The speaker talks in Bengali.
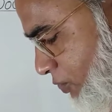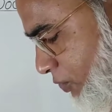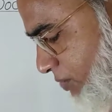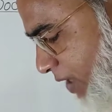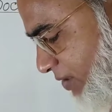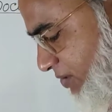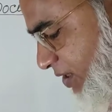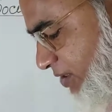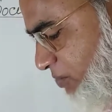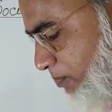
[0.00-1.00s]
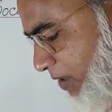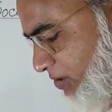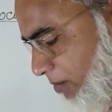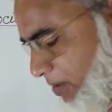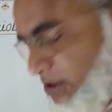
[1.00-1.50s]
সোশ্যাল চেঞ্জ বা
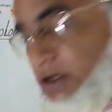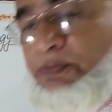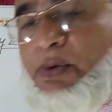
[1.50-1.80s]
সামাজিক